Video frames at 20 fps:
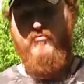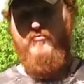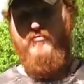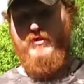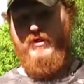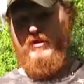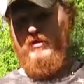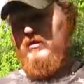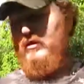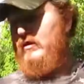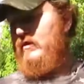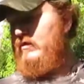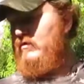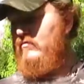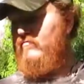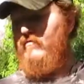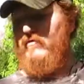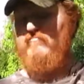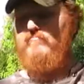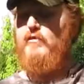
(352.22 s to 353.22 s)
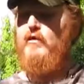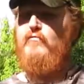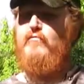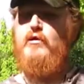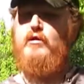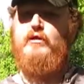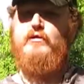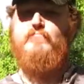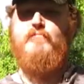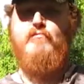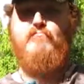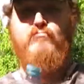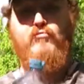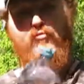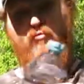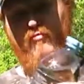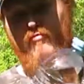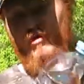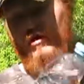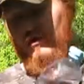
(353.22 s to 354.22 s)
plus fine ne va pas avoir les mêmes
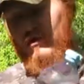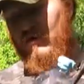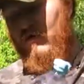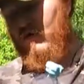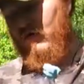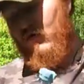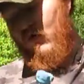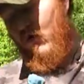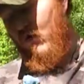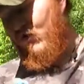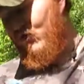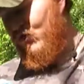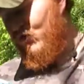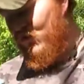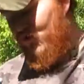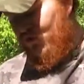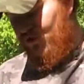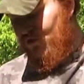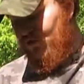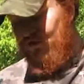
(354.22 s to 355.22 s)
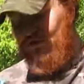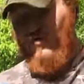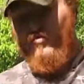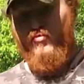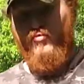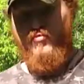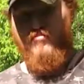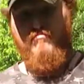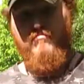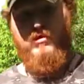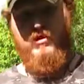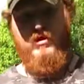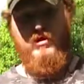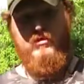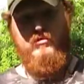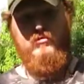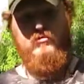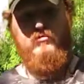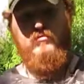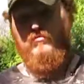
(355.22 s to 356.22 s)
besoins en, eau
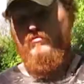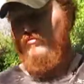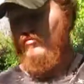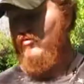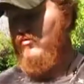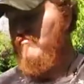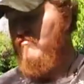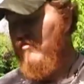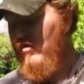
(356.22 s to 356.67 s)
bah, que,